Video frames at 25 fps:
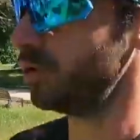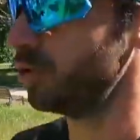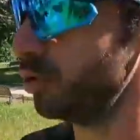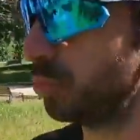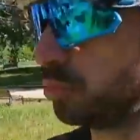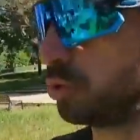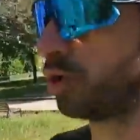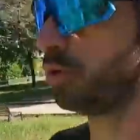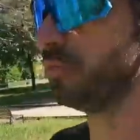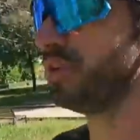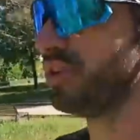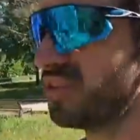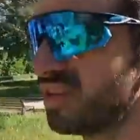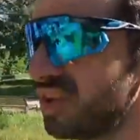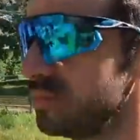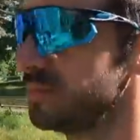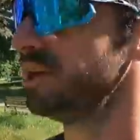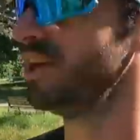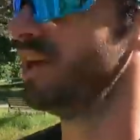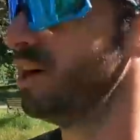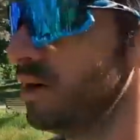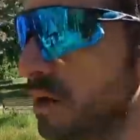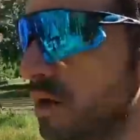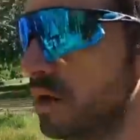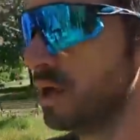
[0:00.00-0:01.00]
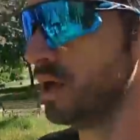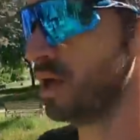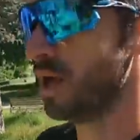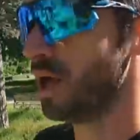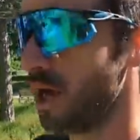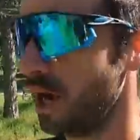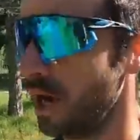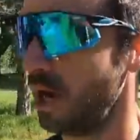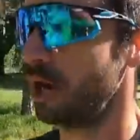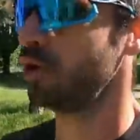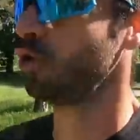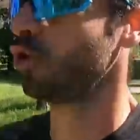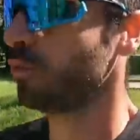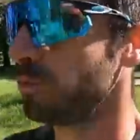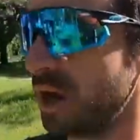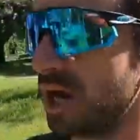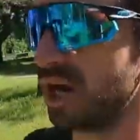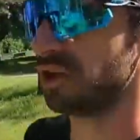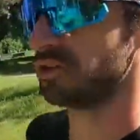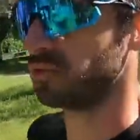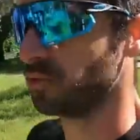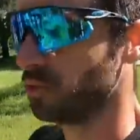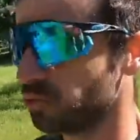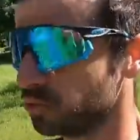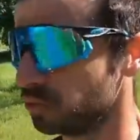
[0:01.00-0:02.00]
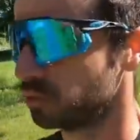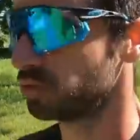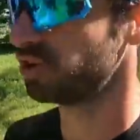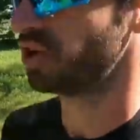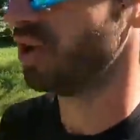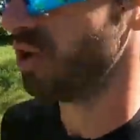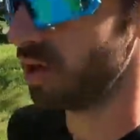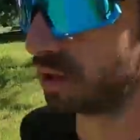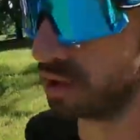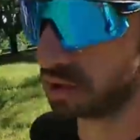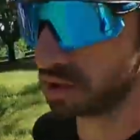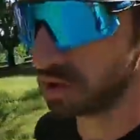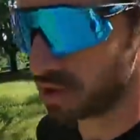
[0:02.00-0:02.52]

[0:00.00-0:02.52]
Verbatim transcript: le premier 5000, allure marathon donc,